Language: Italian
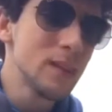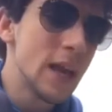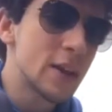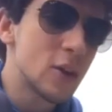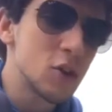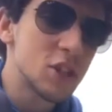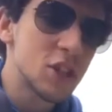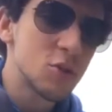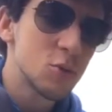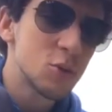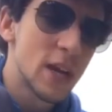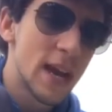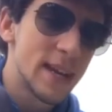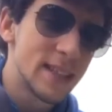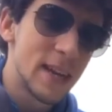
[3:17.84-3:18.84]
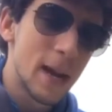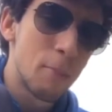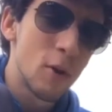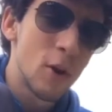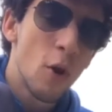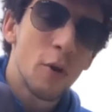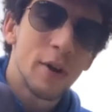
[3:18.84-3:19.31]
E cosa succede?
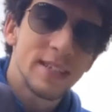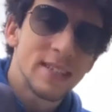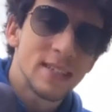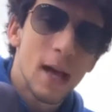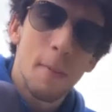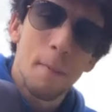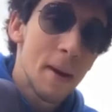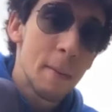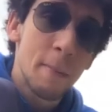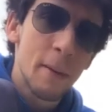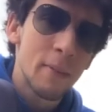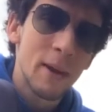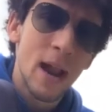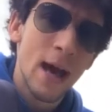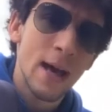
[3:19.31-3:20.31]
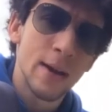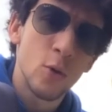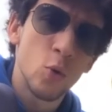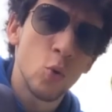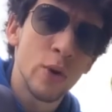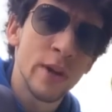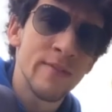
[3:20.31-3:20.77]
Napoleone sta per preparare
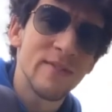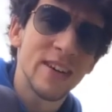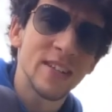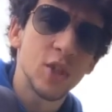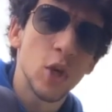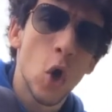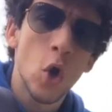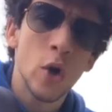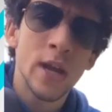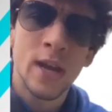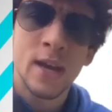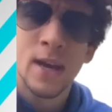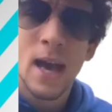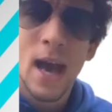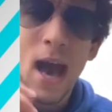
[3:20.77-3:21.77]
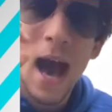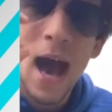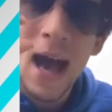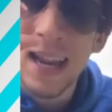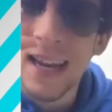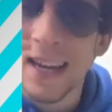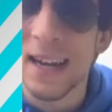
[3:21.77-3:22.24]
un'invasione
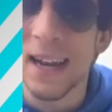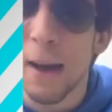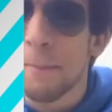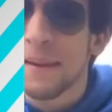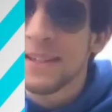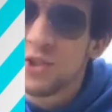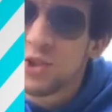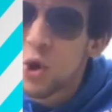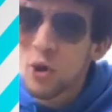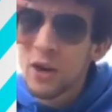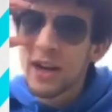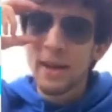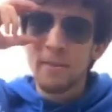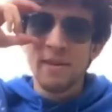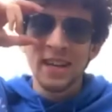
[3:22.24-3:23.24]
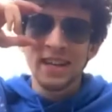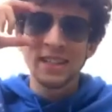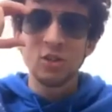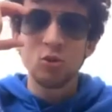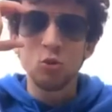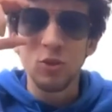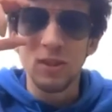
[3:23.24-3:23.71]
alla peggiore nemica
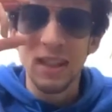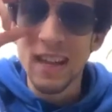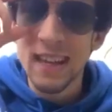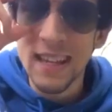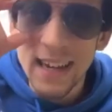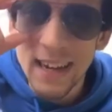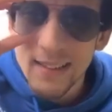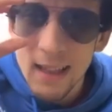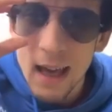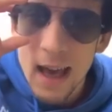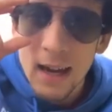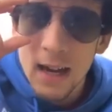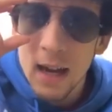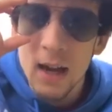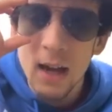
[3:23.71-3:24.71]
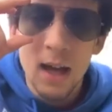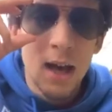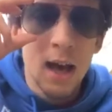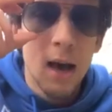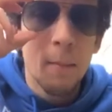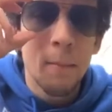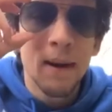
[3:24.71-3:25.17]
di tutte, l'Inghilterra,
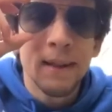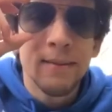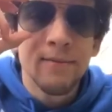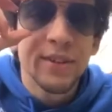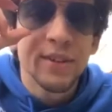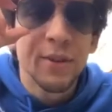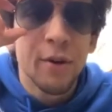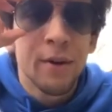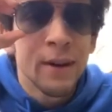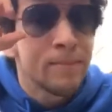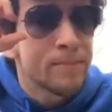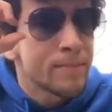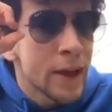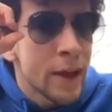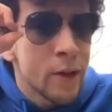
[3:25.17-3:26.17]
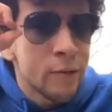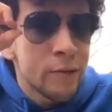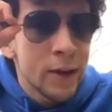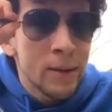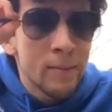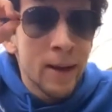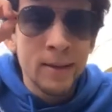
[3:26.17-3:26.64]
ma l'invasione è un
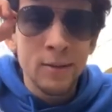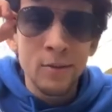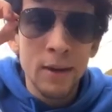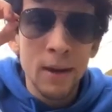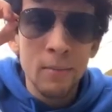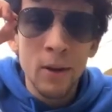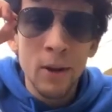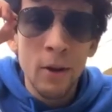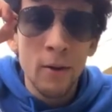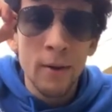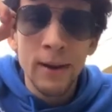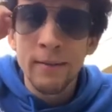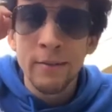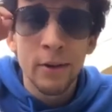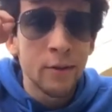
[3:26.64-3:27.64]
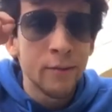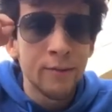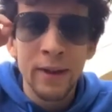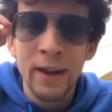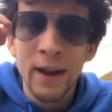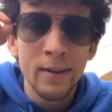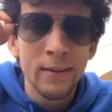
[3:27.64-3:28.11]
fallimento. Napoleone non
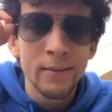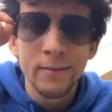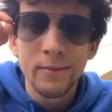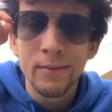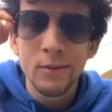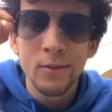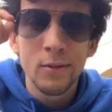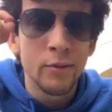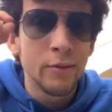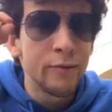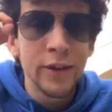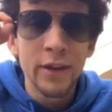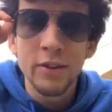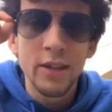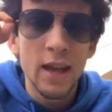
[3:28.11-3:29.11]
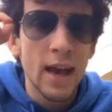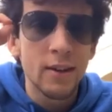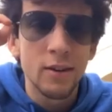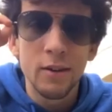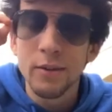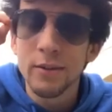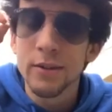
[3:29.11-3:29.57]
farà un fico
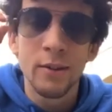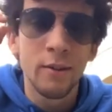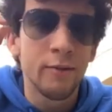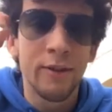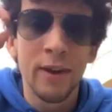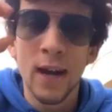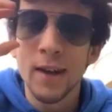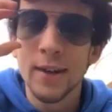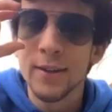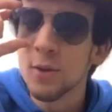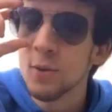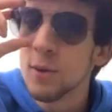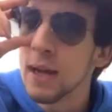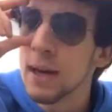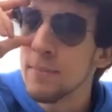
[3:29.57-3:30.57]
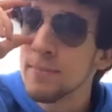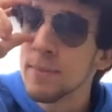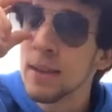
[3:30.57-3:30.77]
secco, non farà nulla.